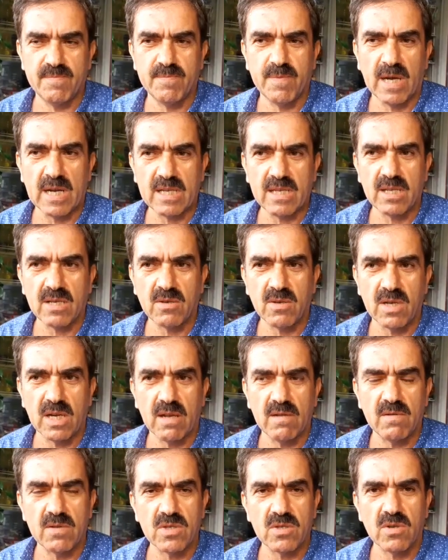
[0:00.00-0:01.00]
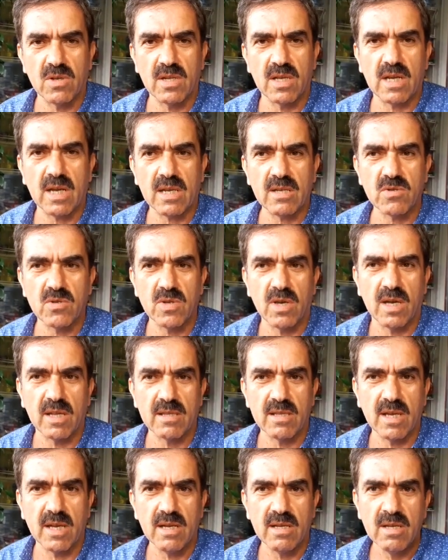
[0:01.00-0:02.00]
parti görevlisi olarak şu
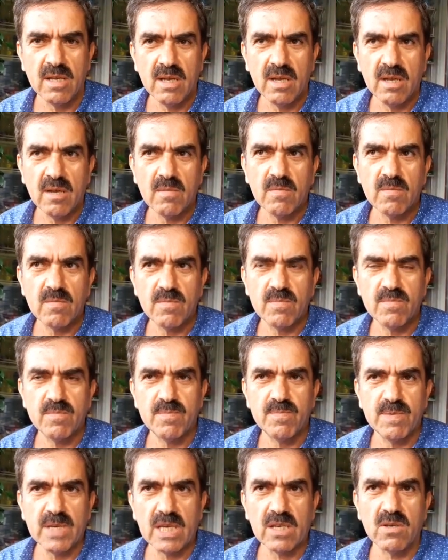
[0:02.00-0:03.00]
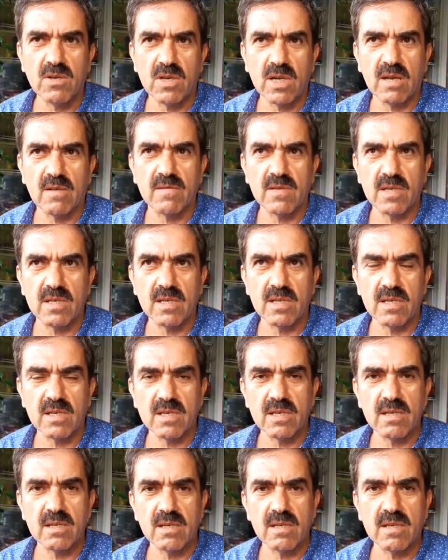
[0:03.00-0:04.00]
anda bir görev
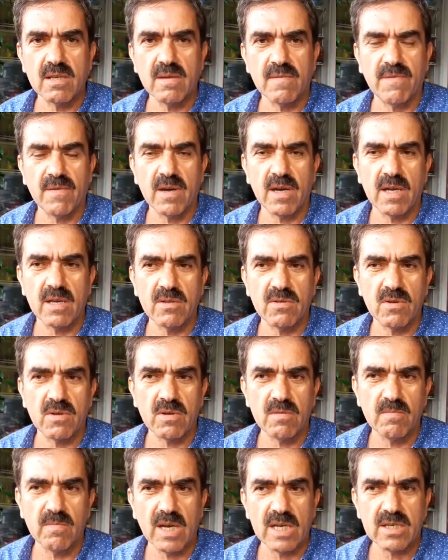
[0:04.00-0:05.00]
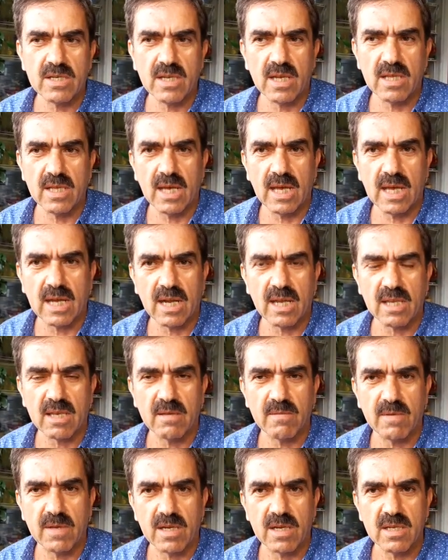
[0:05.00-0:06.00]
ifa ediyorum. Başka da
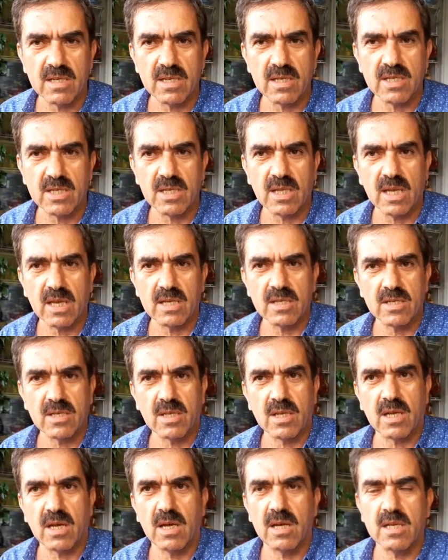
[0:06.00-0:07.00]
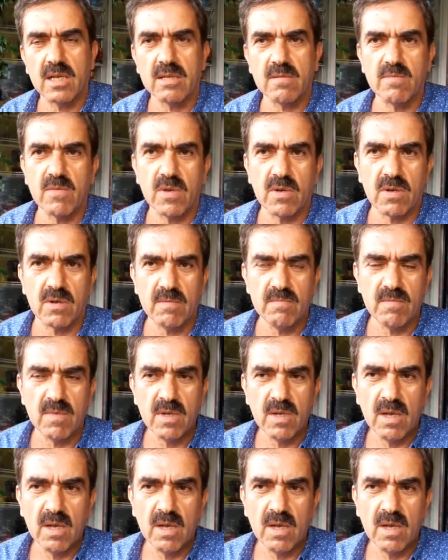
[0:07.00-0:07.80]
herhangi bir işle iştigal etmiyorum.